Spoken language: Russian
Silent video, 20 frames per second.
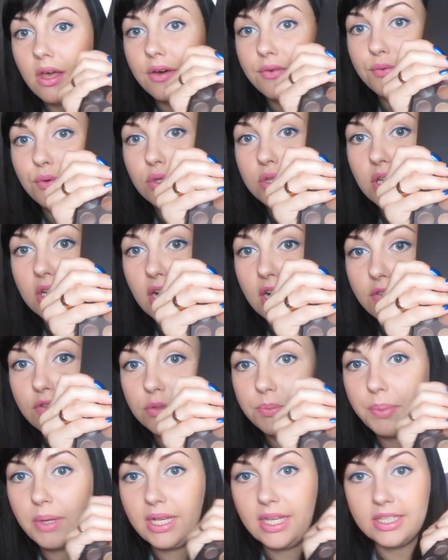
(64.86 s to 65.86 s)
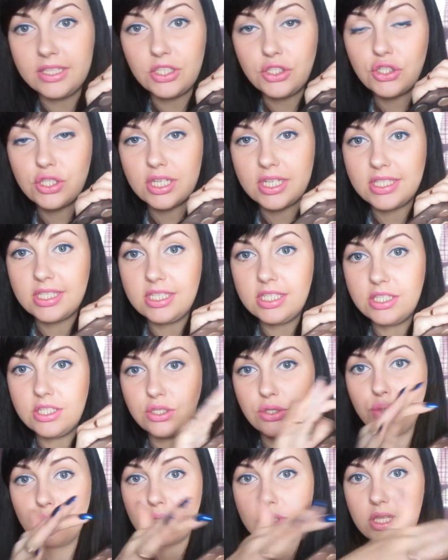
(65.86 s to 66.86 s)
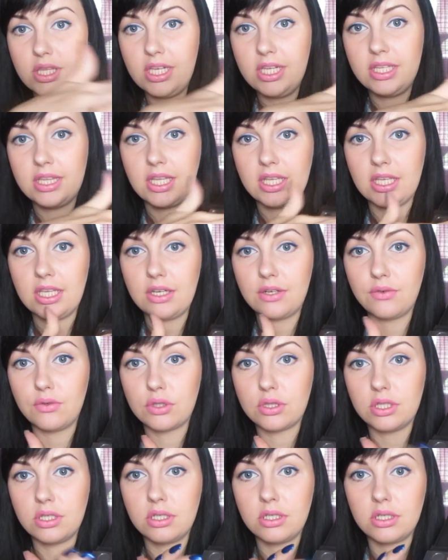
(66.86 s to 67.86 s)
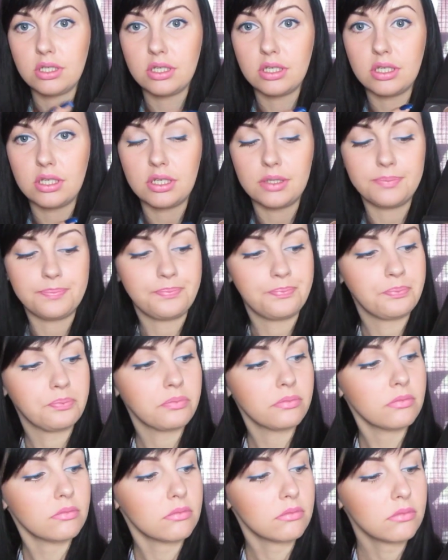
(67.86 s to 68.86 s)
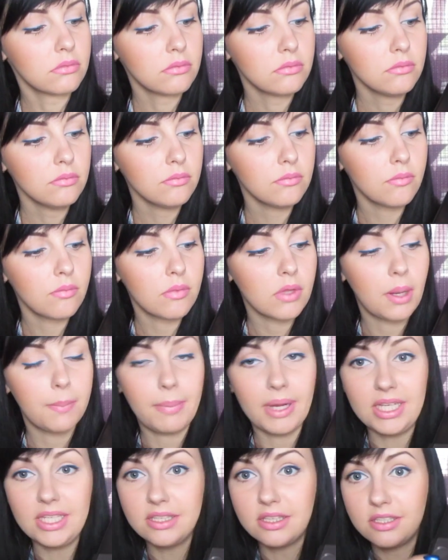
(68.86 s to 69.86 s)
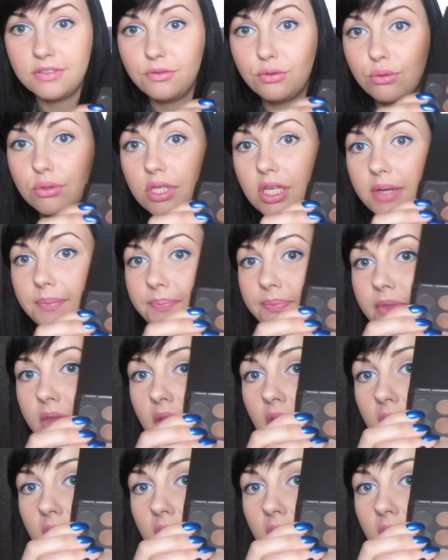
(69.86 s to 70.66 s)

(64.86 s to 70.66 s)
Вот такая вот палеточка, здесь идет три таких вот э, палитры внутри.